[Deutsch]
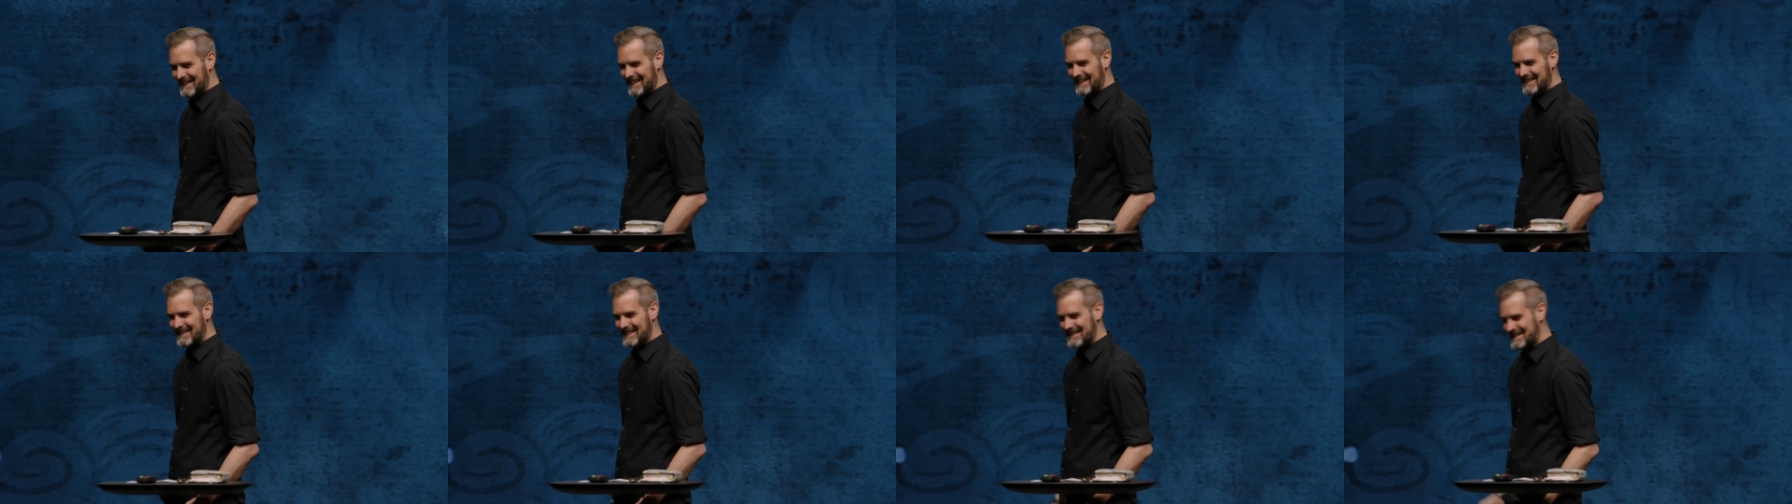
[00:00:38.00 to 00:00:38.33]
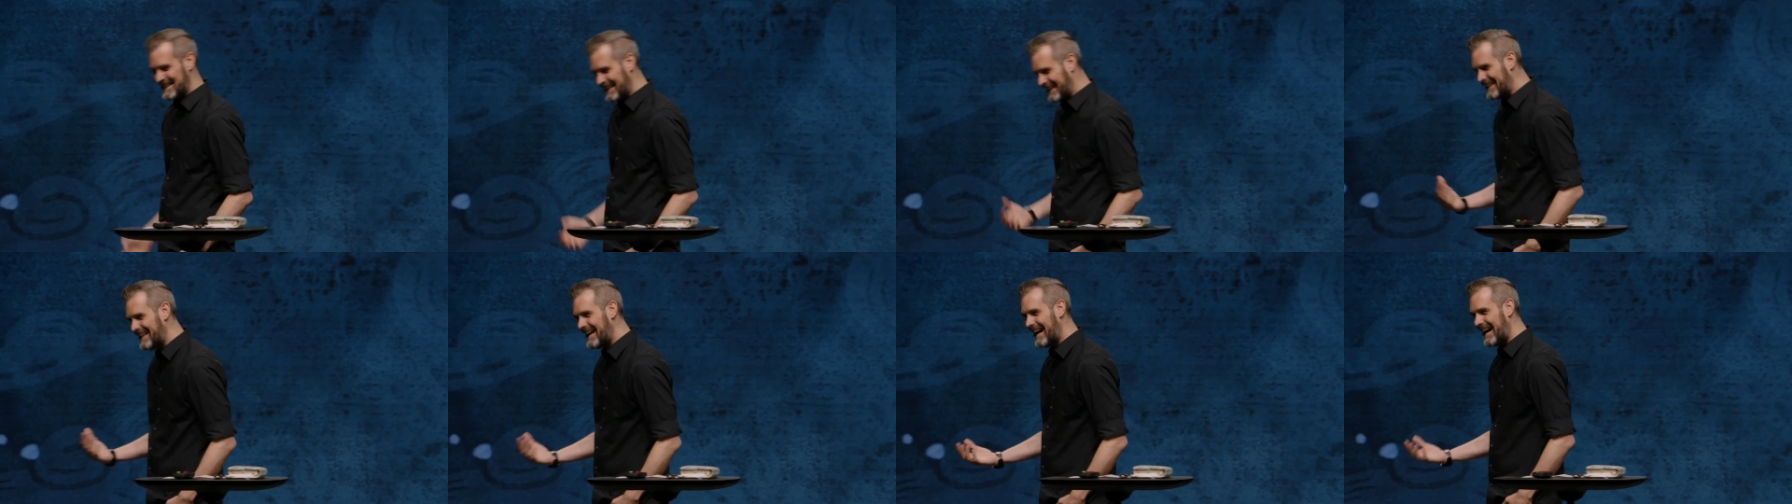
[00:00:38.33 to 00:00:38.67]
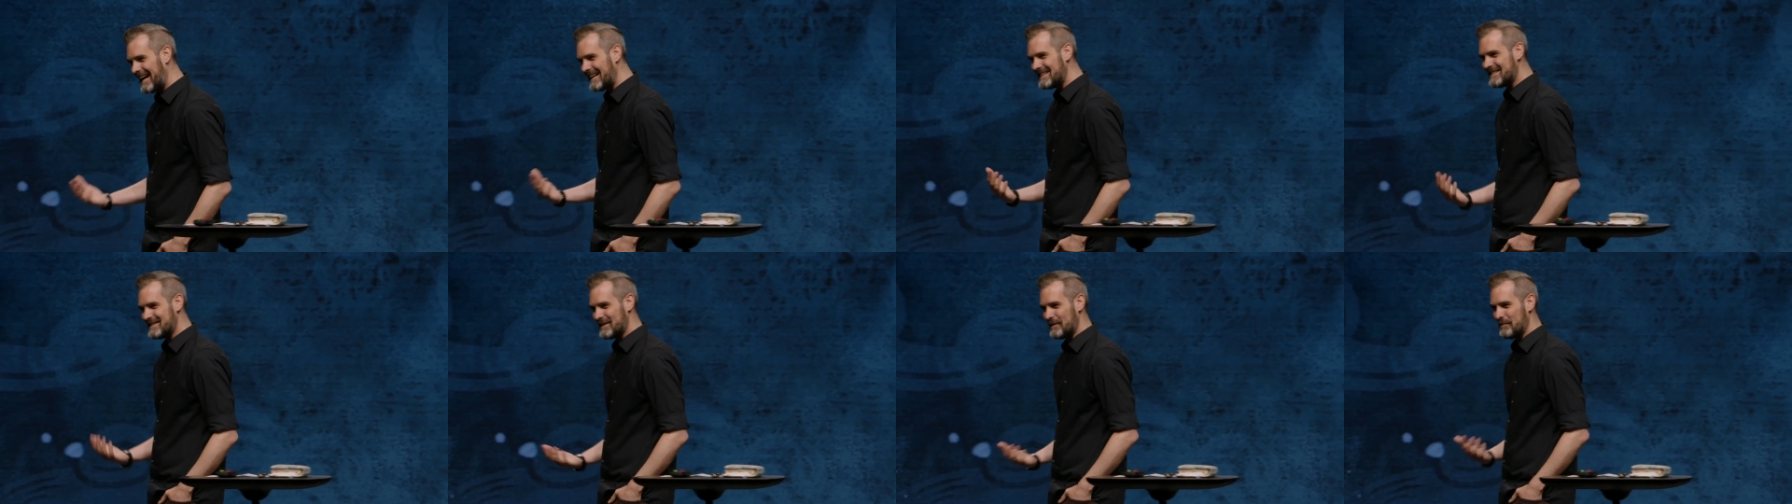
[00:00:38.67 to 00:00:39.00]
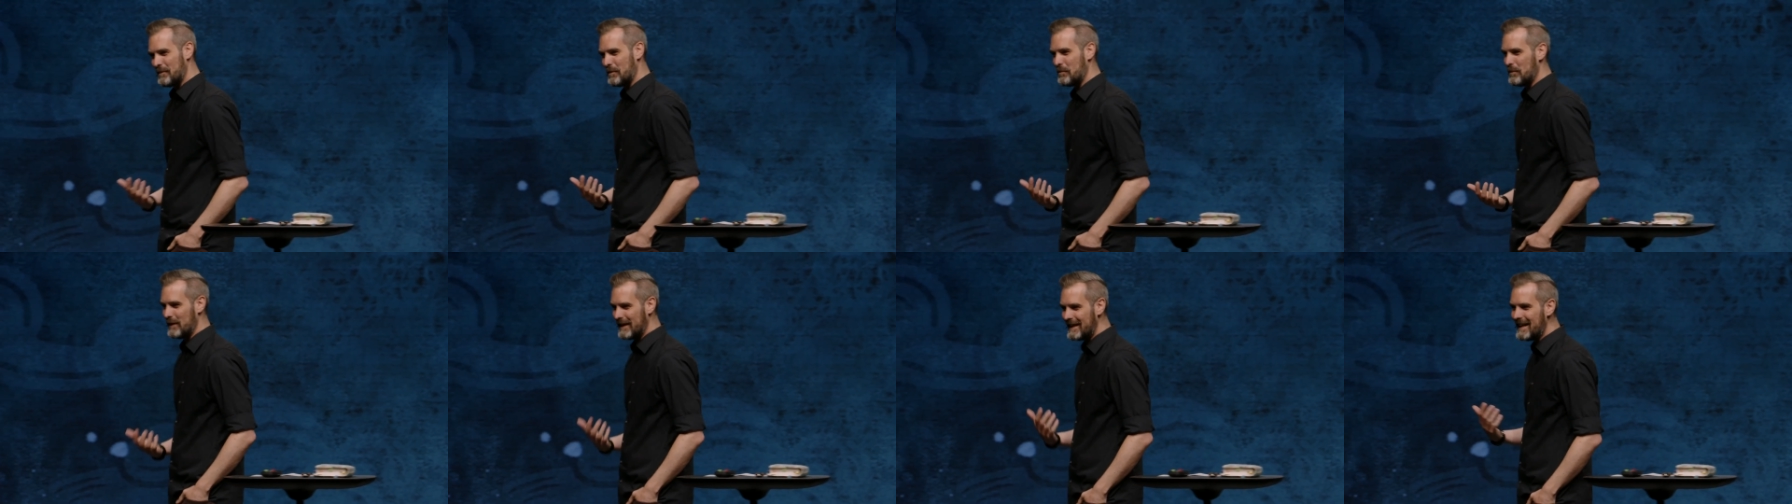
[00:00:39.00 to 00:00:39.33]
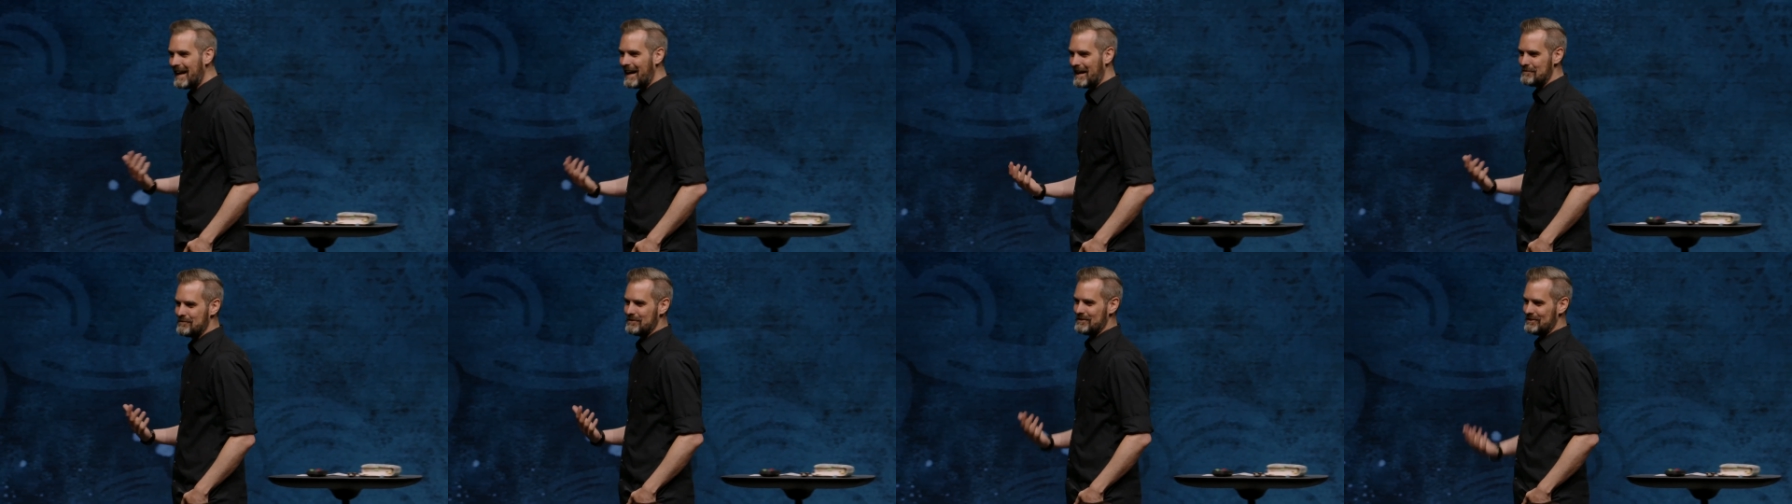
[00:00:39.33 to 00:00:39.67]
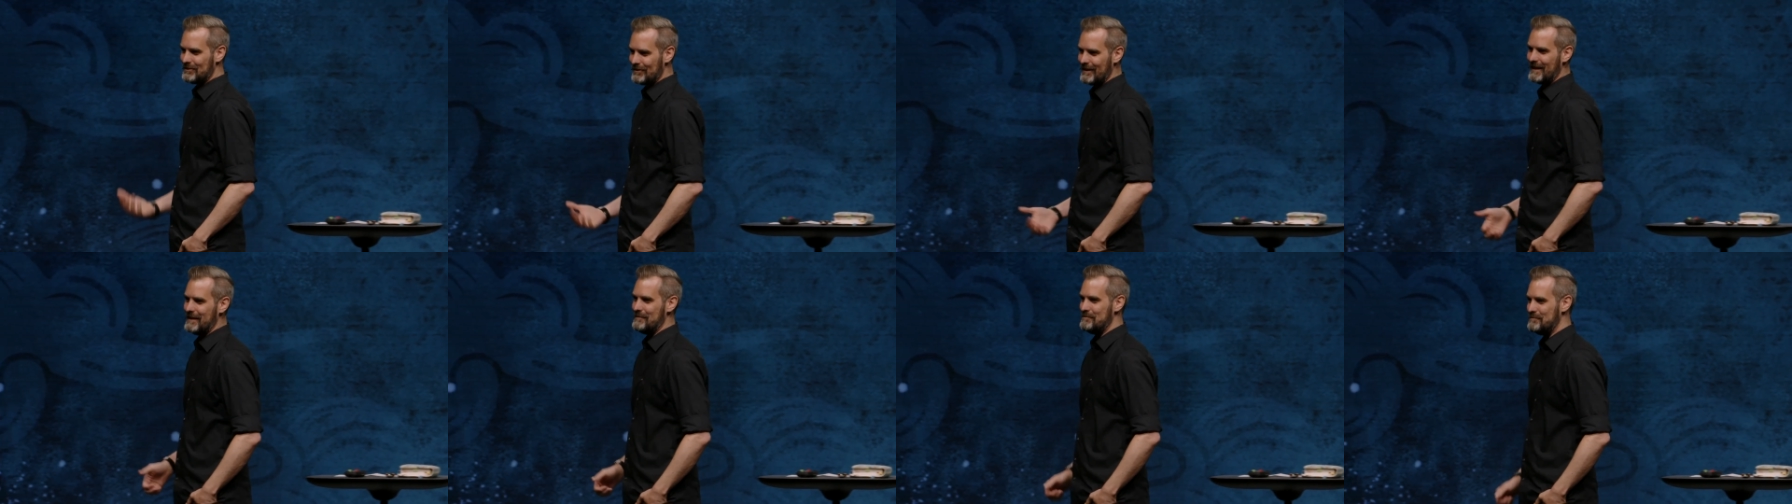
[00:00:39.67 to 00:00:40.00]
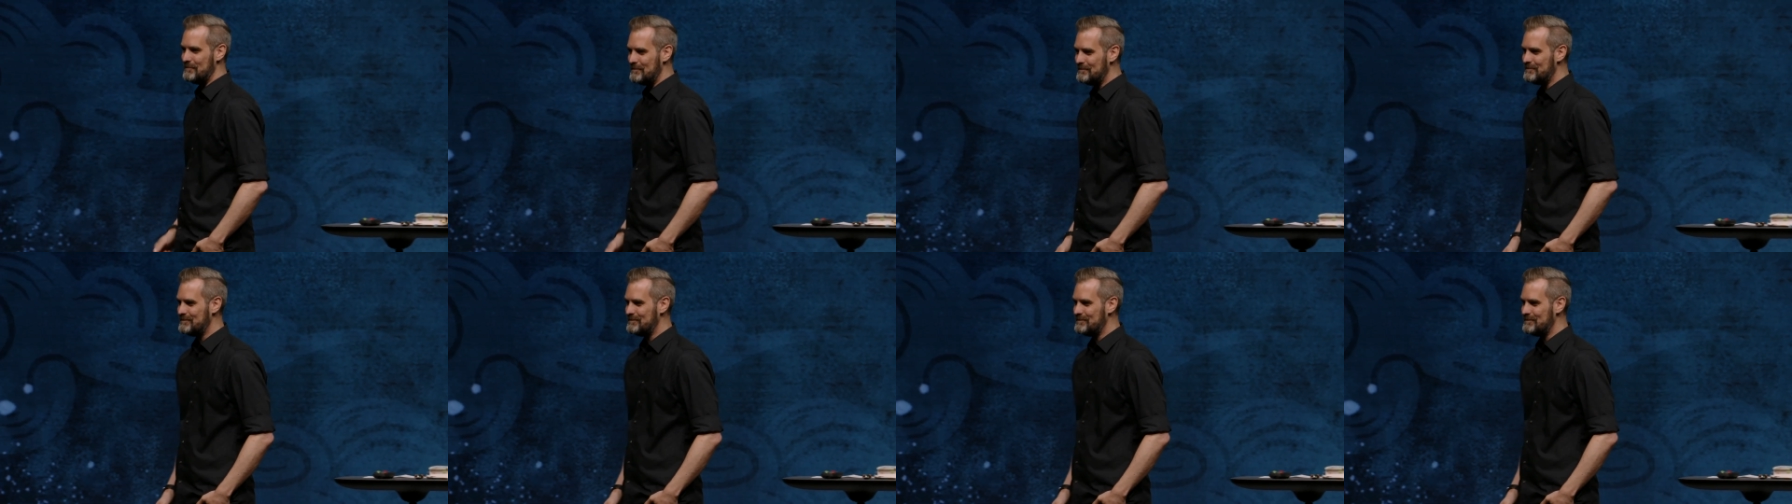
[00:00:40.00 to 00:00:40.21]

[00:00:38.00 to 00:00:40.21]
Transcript: Die Serie heißt aber We Have a Dream.